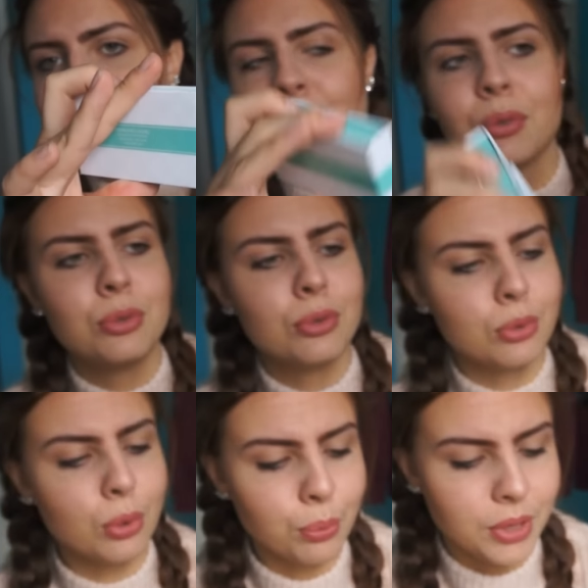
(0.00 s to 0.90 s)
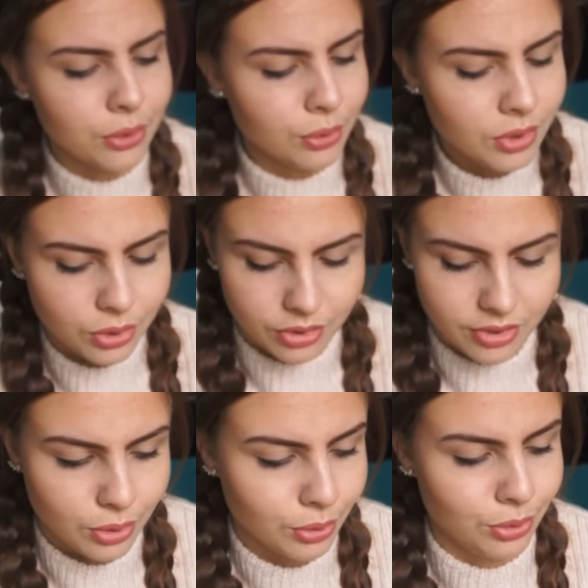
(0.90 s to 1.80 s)
vraiment juste trop mignon. Quand
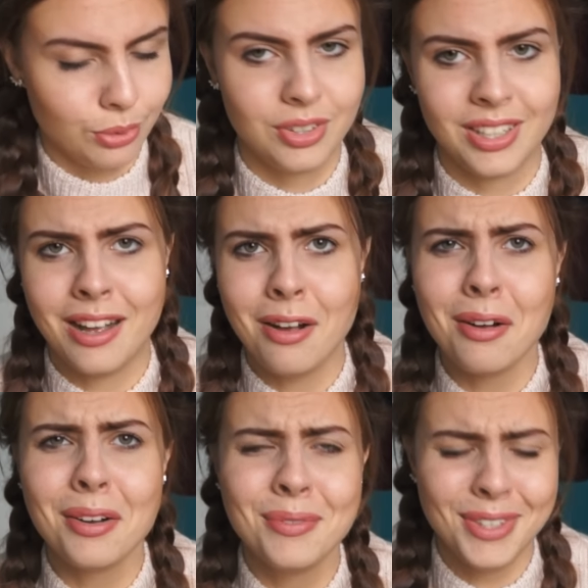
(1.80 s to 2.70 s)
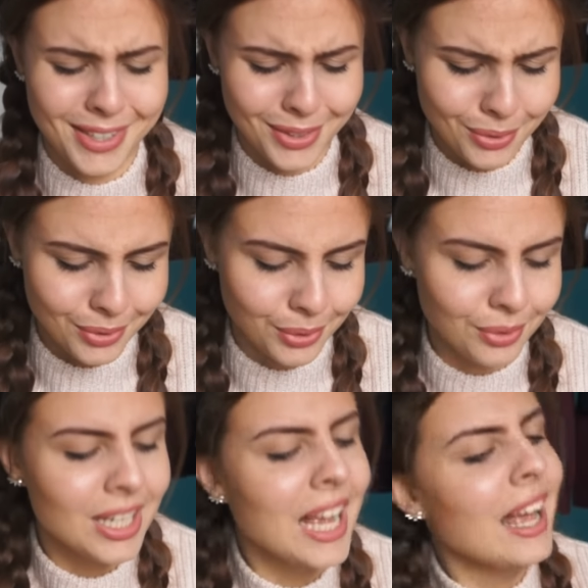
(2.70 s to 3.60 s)
je les ai reçus j'étais là, oh mais c'est trop cute.